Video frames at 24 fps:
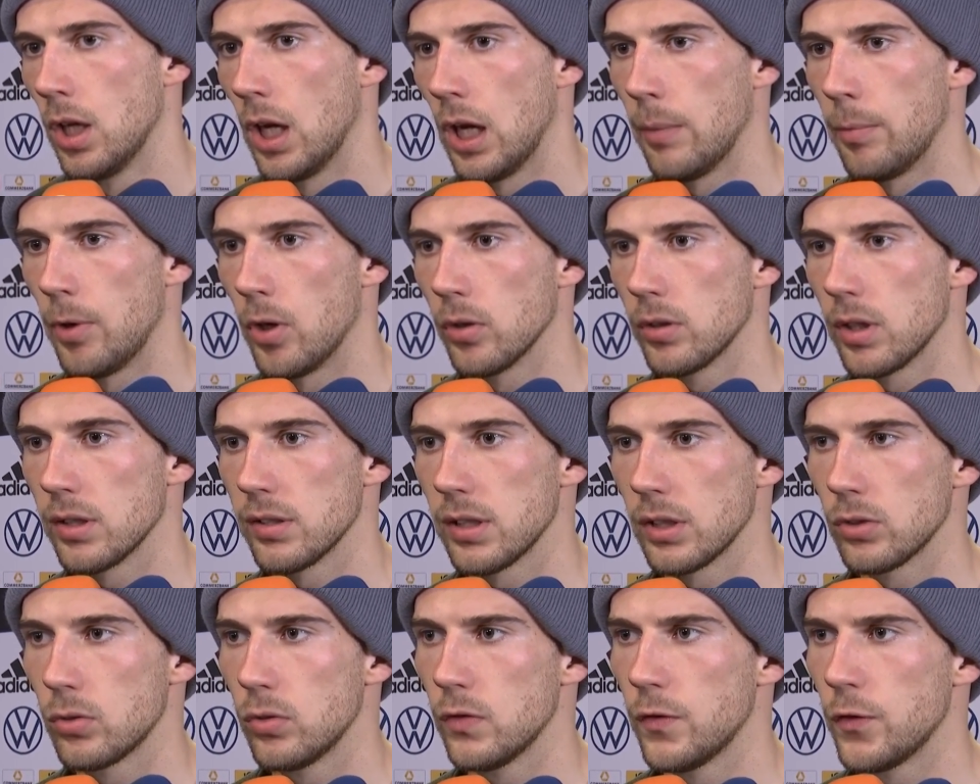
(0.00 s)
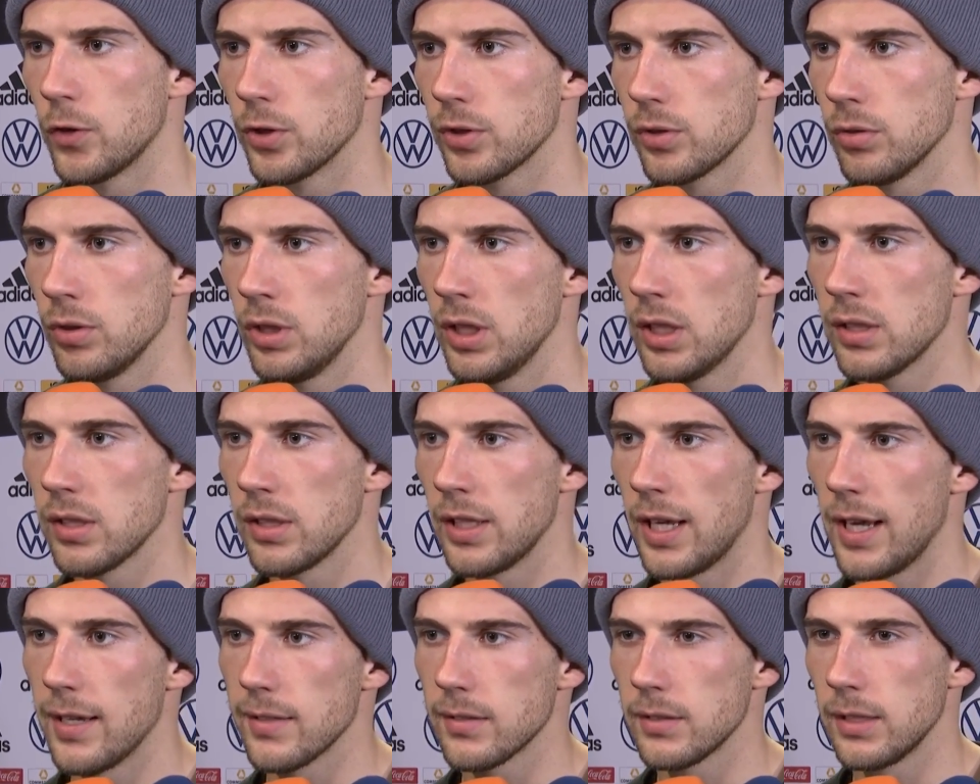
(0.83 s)
Aber auch das hat gut funktioniert.
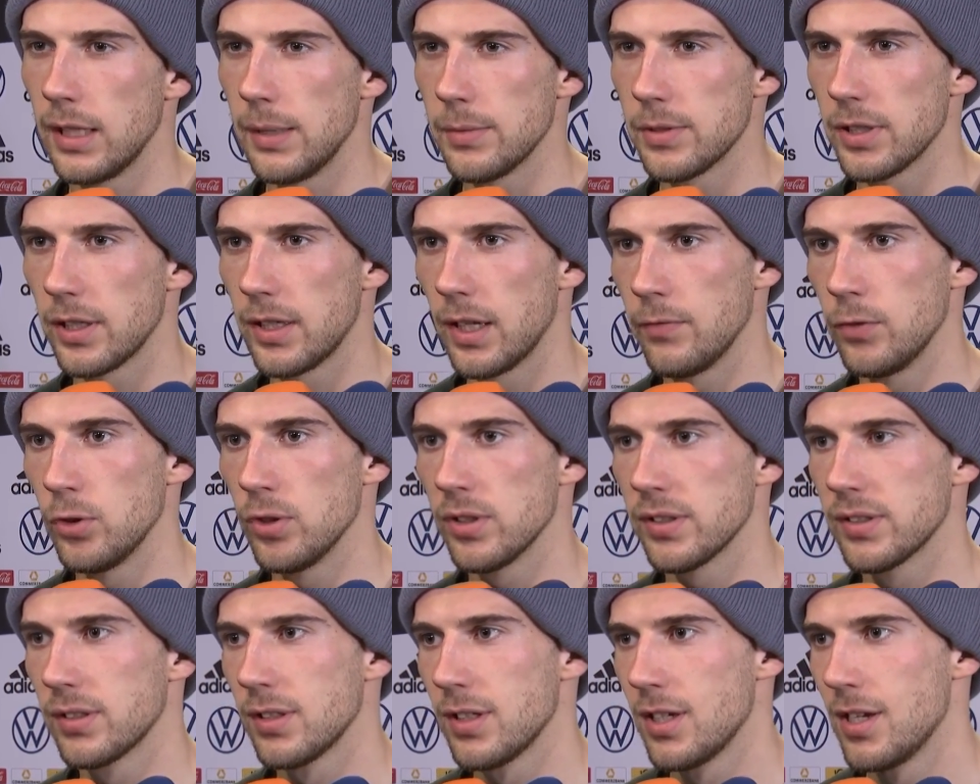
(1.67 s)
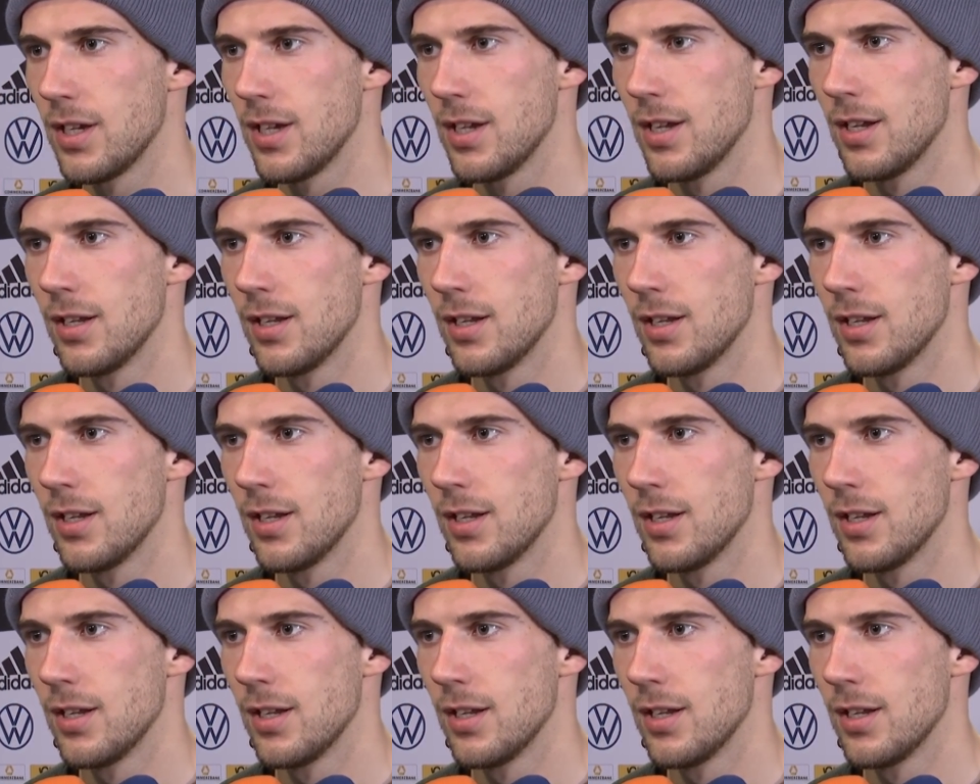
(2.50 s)
In der ersten Halbzeit haben wir uns